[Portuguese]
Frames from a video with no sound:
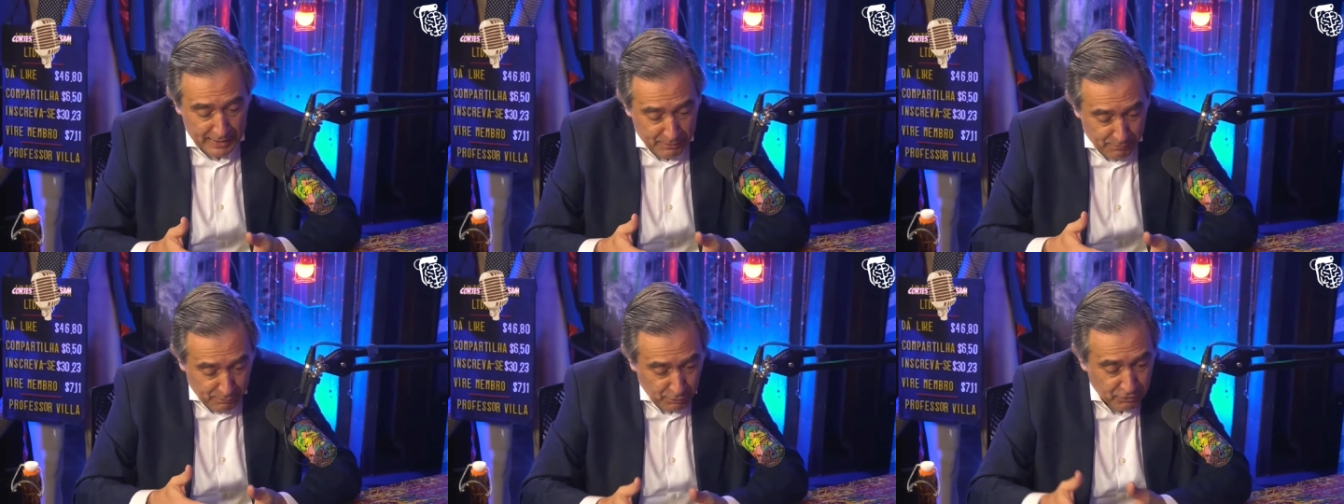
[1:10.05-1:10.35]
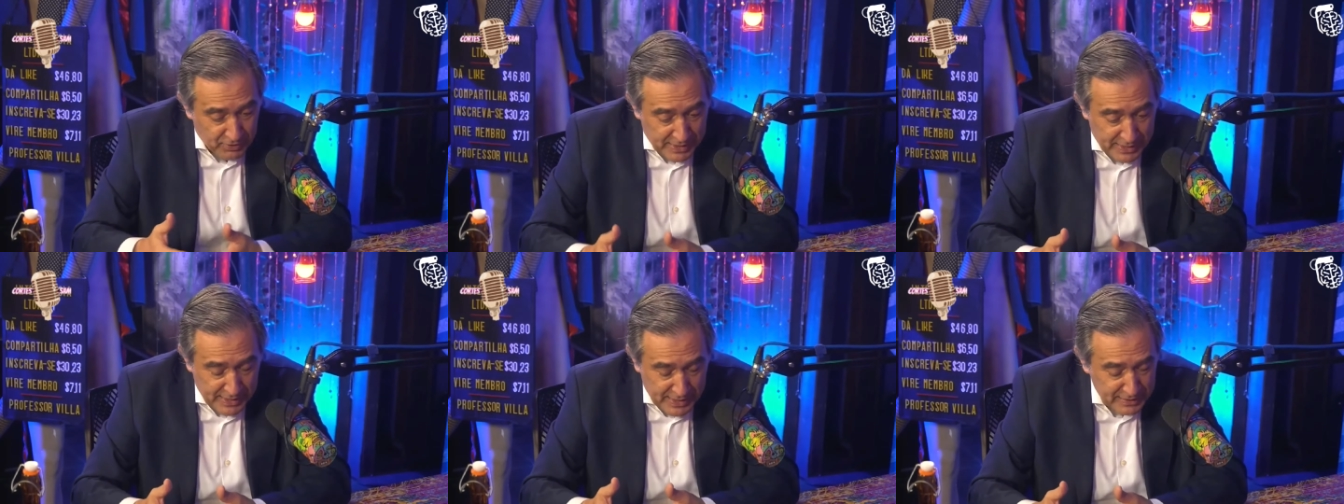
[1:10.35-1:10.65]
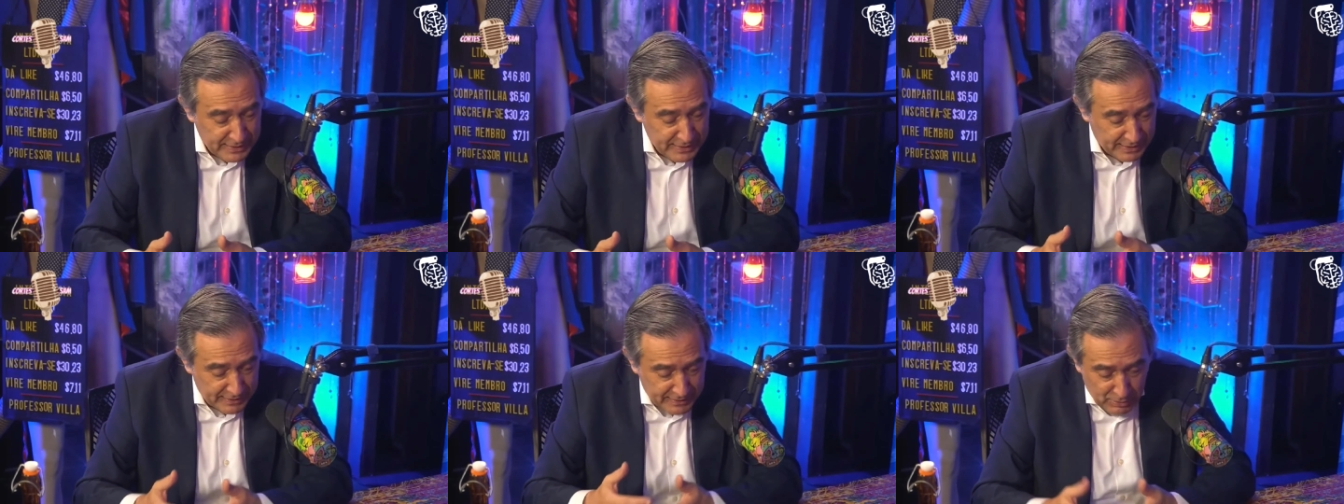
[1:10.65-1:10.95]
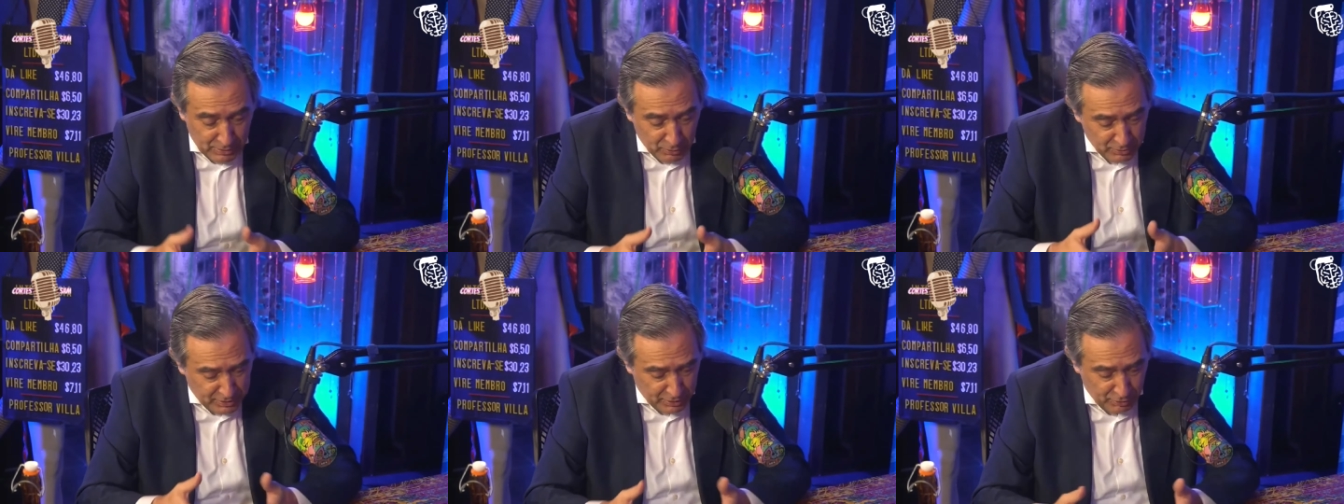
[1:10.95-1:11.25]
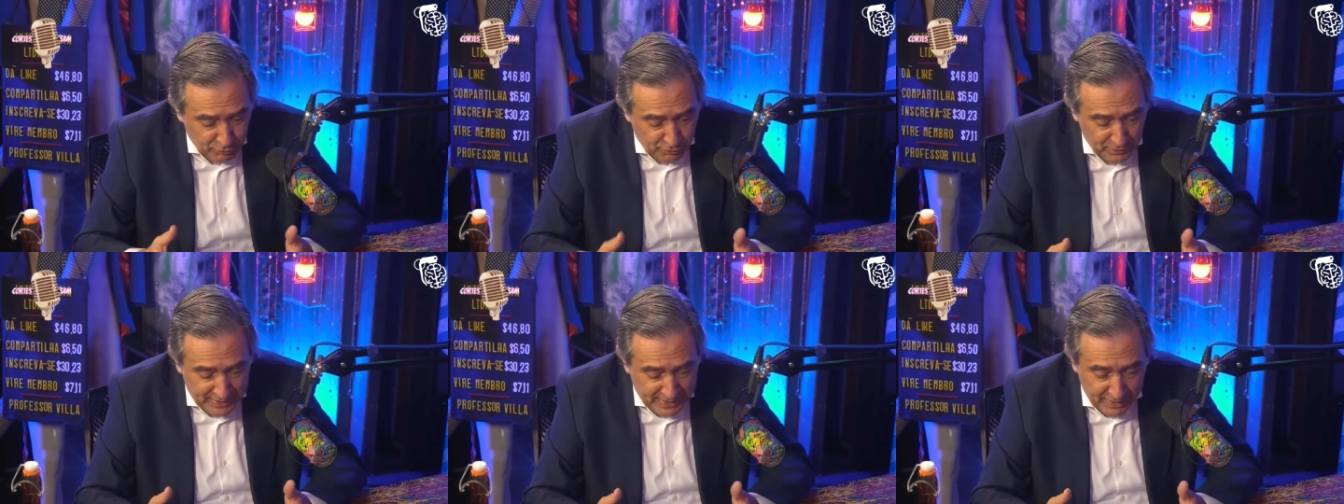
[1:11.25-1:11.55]
que você anda, tem
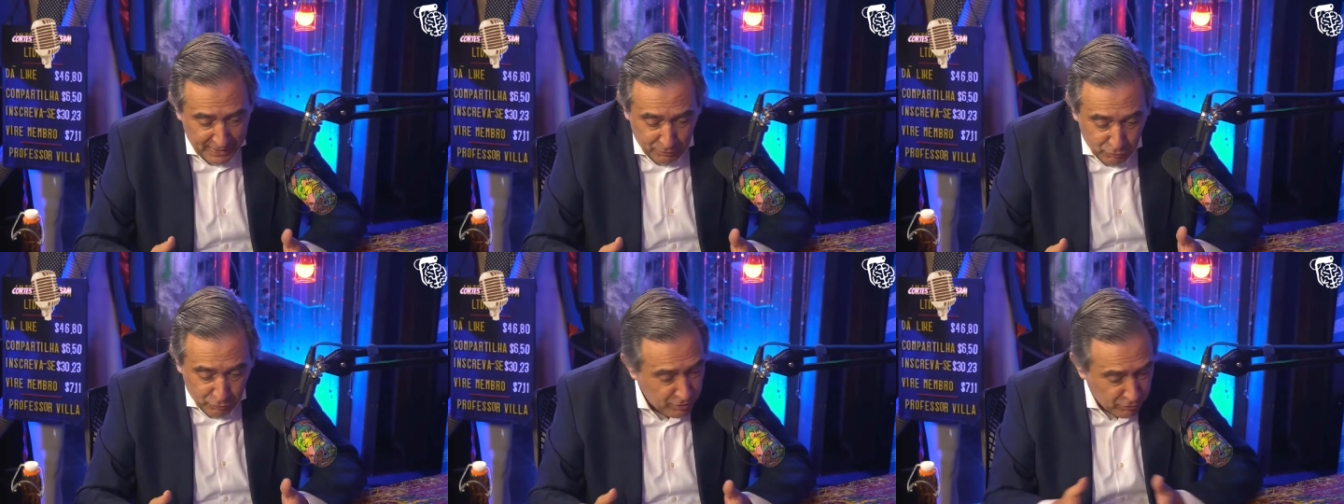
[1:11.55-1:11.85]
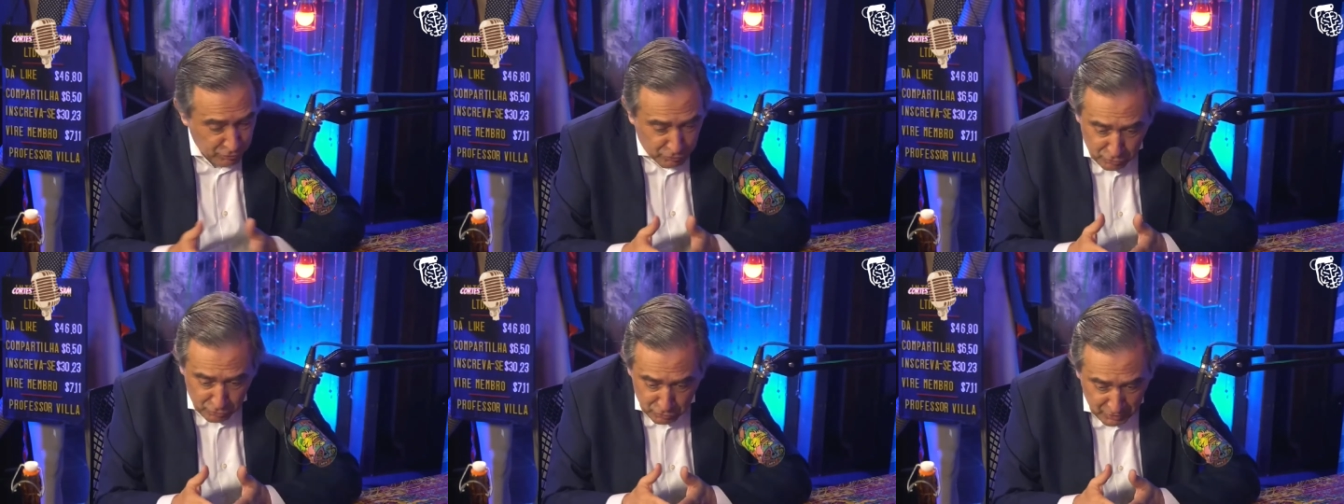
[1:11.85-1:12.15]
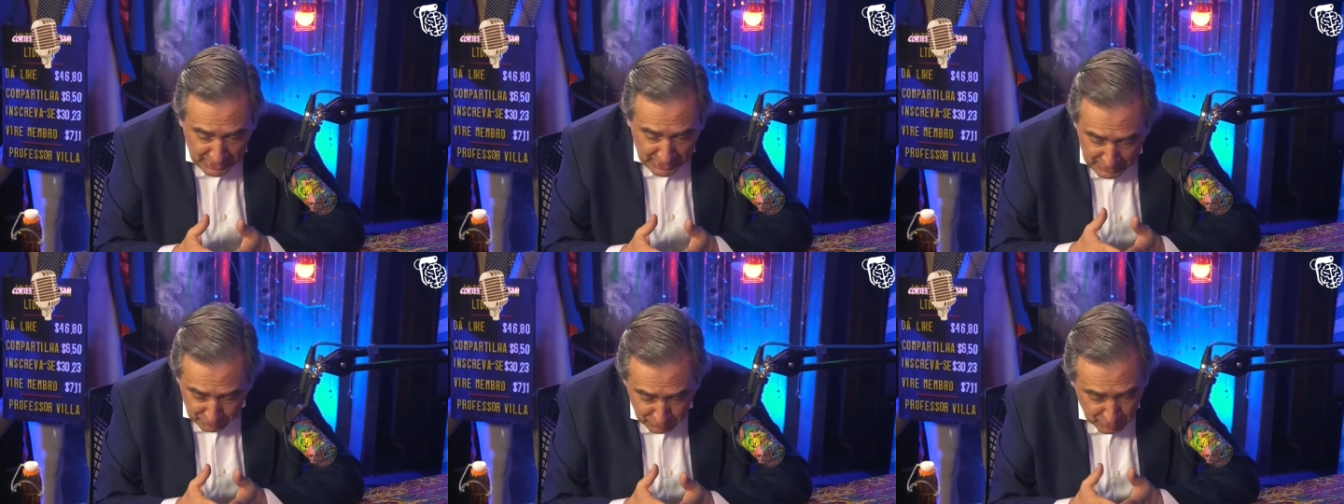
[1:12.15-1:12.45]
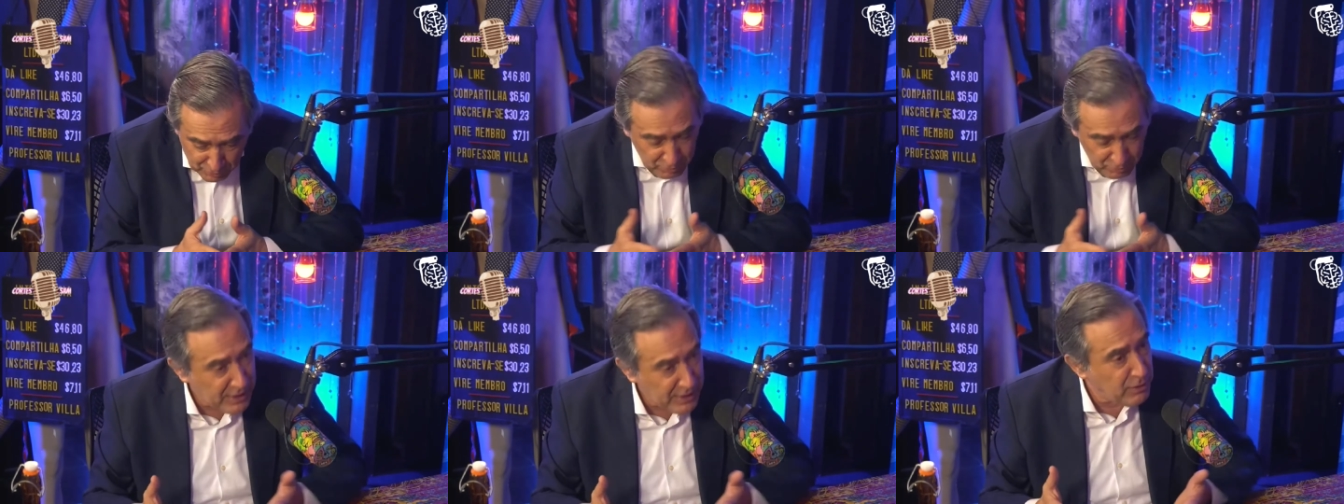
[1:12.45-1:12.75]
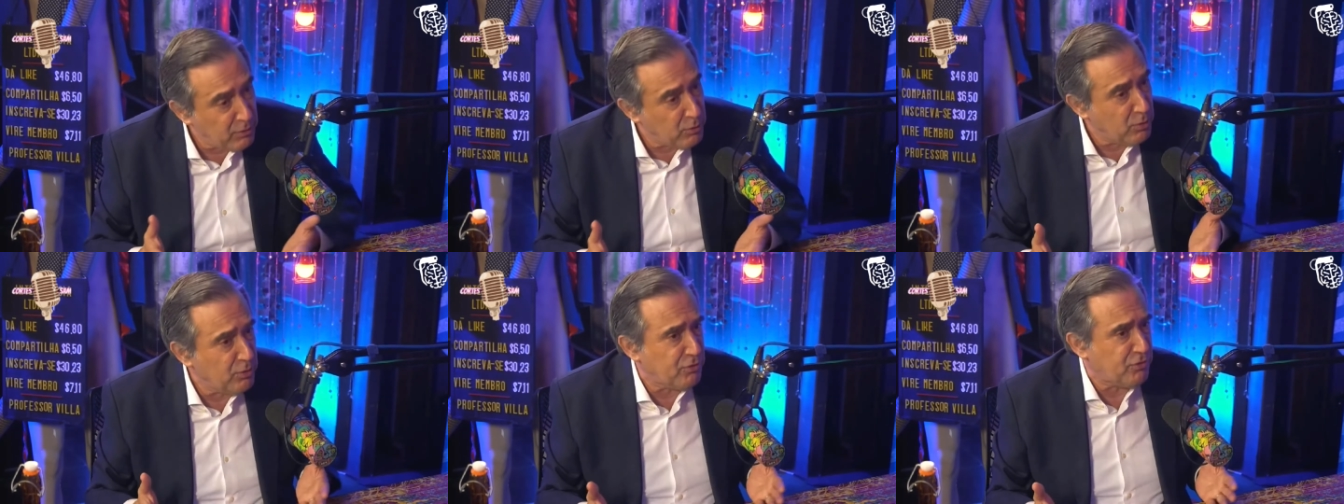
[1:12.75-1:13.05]
outras federações que os caras não
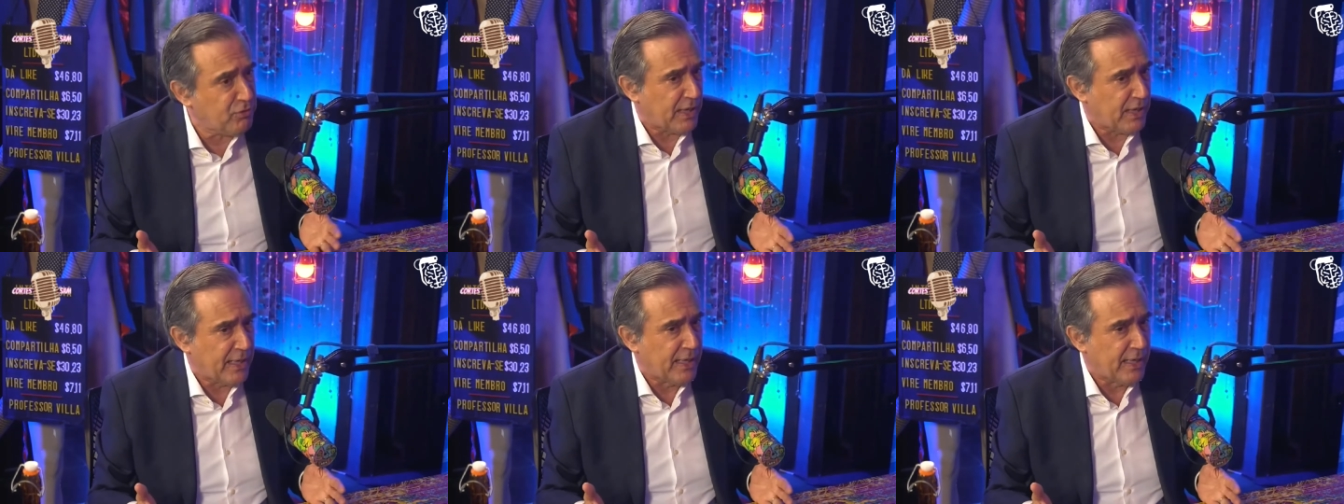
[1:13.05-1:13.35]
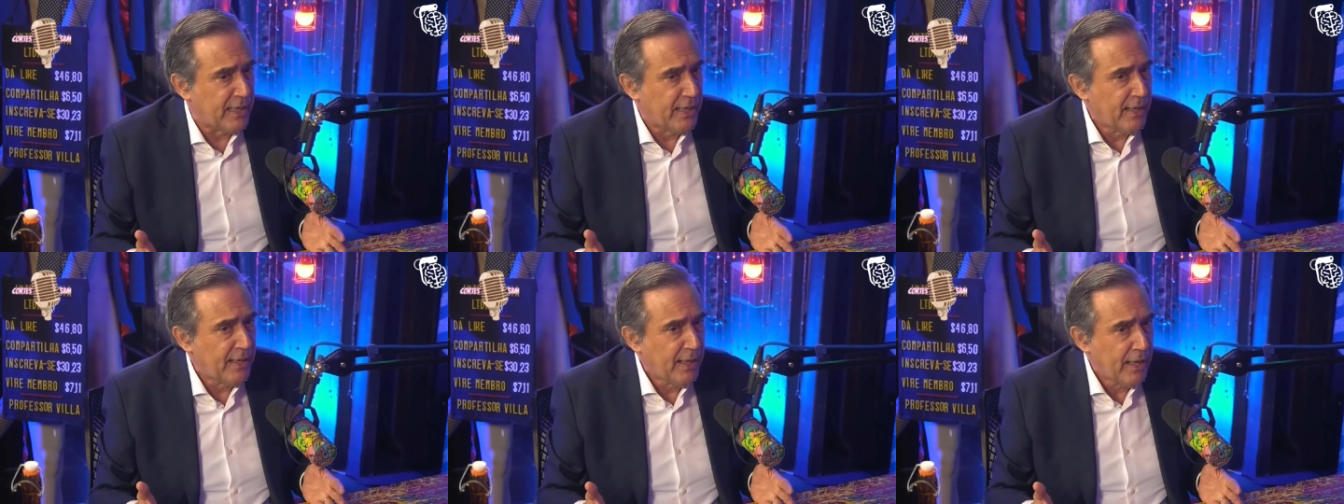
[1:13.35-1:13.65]
têm indústria.